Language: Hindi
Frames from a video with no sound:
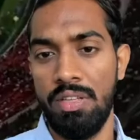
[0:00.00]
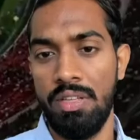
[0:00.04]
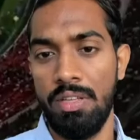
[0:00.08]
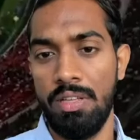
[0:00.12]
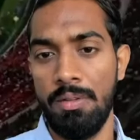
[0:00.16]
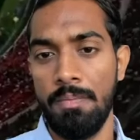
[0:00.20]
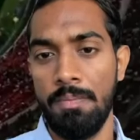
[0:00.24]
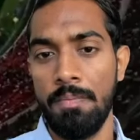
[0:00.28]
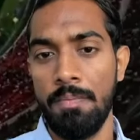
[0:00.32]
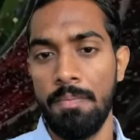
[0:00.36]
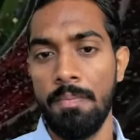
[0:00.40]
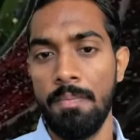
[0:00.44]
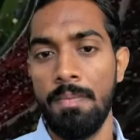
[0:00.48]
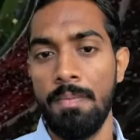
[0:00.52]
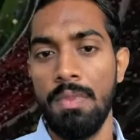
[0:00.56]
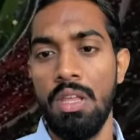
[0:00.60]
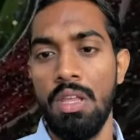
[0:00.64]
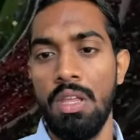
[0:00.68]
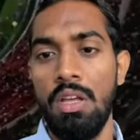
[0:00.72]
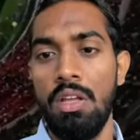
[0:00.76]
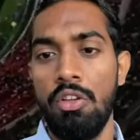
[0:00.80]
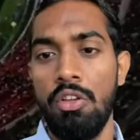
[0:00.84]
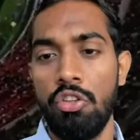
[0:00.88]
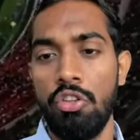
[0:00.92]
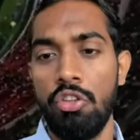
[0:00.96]
थी
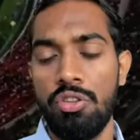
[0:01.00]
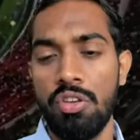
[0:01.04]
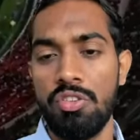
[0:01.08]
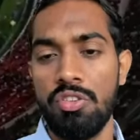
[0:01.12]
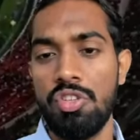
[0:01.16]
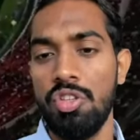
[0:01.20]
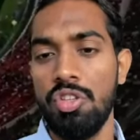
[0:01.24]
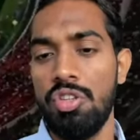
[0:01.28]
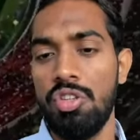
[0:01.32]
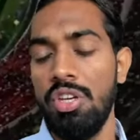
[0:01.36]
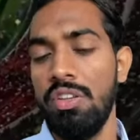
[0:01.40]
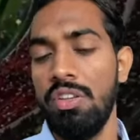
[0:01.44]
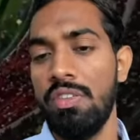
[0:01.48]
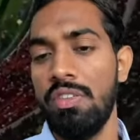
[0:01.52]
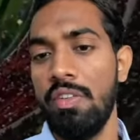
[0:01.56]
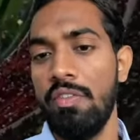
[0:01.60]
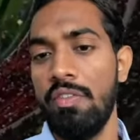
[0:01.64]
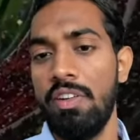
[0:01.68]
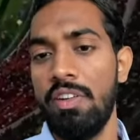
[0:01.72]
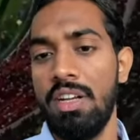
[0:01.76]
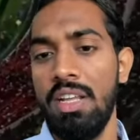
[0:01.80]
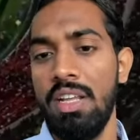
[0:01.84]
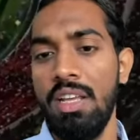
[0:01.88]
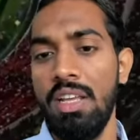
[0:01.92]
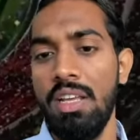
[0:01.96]
63
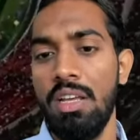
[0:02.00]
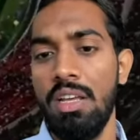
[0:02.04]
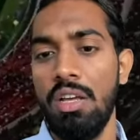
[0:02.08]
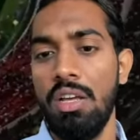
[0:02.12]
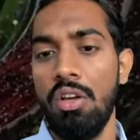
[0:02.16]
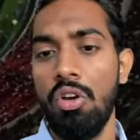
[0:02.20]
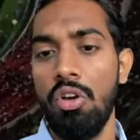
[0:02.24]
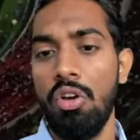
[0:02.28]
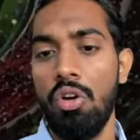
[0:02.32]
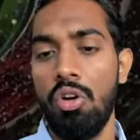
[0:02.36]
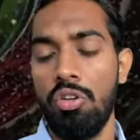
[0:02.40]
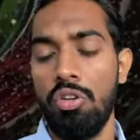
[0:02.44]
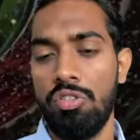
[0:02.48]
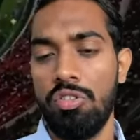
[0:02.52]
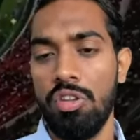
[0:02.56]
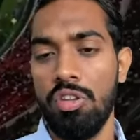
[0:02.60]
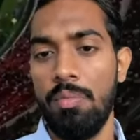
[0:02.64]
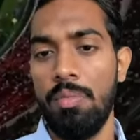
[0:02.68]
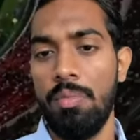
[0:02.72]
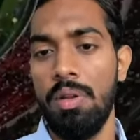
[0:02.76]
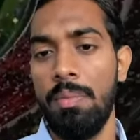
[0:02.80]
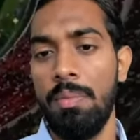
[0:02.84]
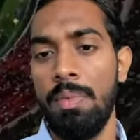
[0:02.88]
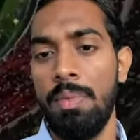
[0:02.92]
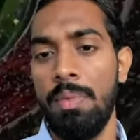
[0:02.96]
70 और
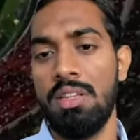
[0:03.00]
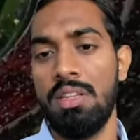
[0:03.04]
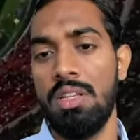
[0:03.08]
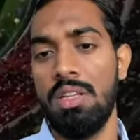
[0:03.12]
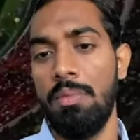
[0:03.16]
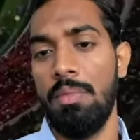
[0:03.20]
सामने बहत्तर